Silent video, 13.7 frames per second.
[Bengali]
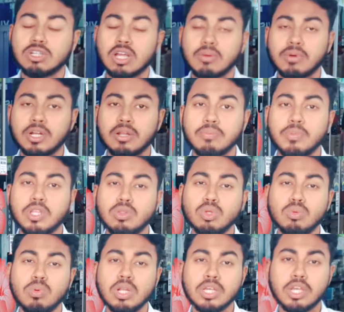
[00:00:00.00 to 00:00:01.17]
যে আসলে আমার এটা
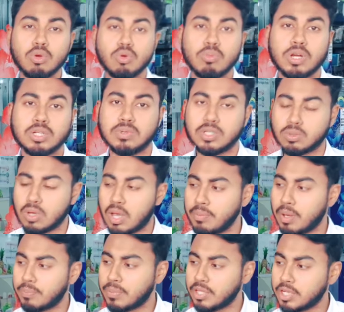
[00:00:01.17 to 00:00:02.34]
বিদ্যুৎ বিল কিরকম আসবে তো
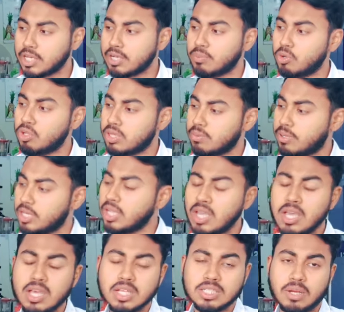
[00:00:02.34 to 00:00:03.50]
আমি আপনাদেরকে এটা বলতে পারি
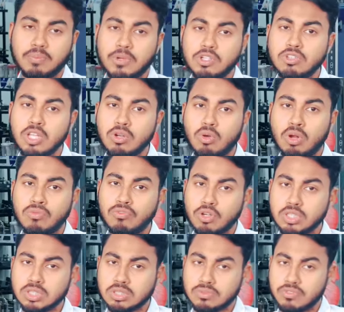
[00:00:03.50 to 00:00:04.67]
যে আপনারা যদি নন
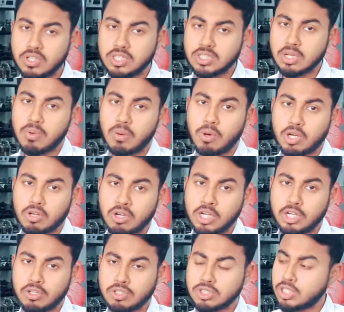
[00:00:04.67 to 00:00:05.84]
ফ্রস্ট ফ্রিজটা ব্যবহার করেন
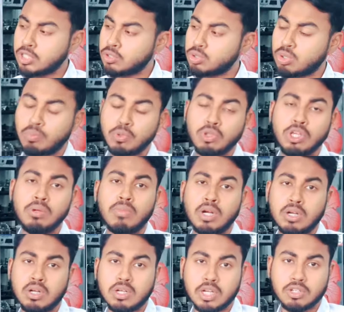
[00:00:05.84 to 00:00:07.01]
এটা হচ্ছে কিন্তু সম্পূর্ণ
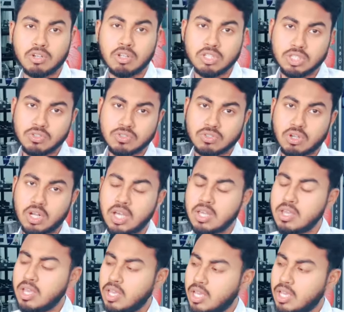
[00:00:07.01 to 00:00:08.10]
ইনভার্টার টেকনোলজি ইউজ করা